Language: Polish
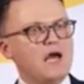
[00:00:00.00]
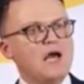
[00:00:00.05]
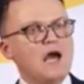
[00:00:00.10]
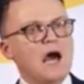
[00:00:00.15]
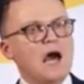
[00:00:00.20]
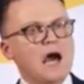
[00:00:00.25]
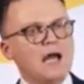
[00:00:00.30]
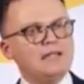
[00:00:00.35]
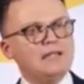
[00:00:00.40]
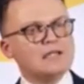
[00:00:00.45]

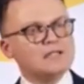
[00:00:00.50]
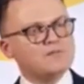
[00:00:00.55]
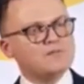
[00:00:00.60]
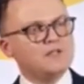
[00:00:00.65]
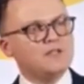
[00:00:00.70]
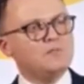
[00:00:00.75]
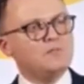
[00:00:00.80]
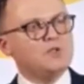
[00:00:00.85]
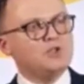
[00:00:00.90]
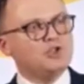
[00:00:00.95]
a tak
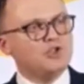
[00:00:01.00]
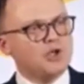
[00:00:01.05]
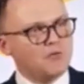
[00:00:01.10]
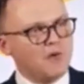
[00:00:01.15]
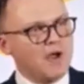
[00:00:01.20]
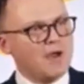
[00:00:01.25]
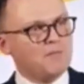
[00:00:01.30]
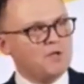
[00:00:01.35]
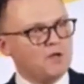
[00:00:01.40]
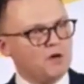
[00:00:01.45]
zwanymi
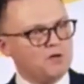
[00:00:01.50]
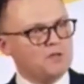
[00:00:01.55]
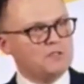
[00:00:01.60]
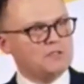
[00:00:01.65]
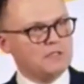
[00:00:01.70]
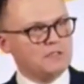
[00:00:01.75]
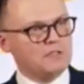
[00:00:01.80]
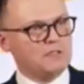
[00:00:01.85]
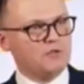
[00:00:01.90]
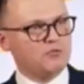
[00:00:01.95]
dziełami ojca
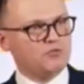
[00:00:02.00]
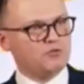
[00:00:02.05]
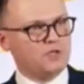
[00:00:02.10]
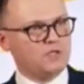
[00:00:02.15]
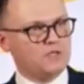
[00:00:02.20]
Tadeusza